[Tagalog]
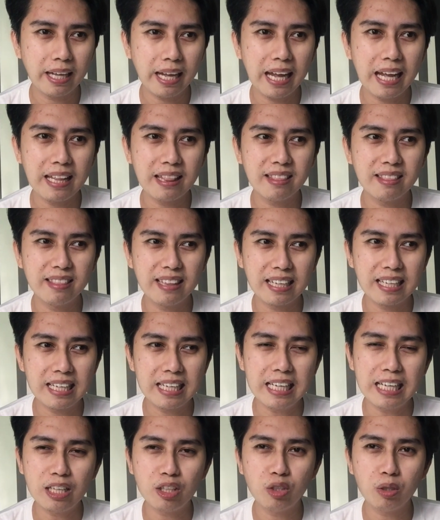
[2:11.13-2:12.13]
and
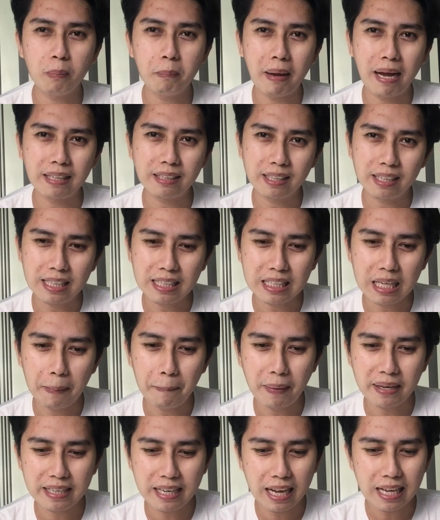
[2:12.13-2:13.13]
nagihit yung battery niya
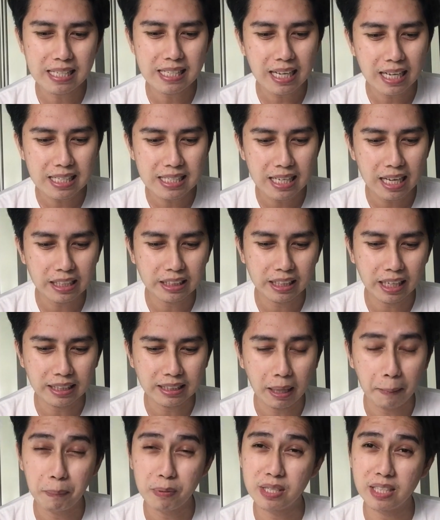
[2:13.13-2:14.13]
pag nakasaksak siya
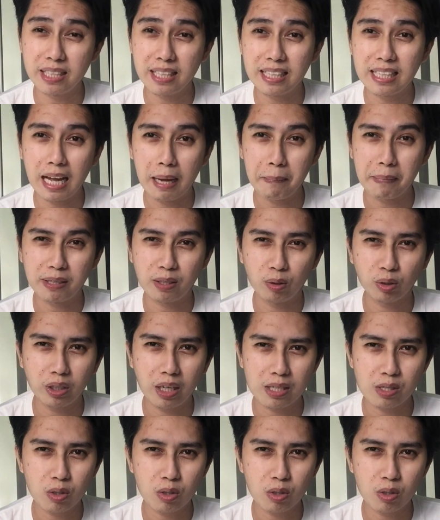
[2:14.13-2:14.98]
tapos ginagamit ko siya.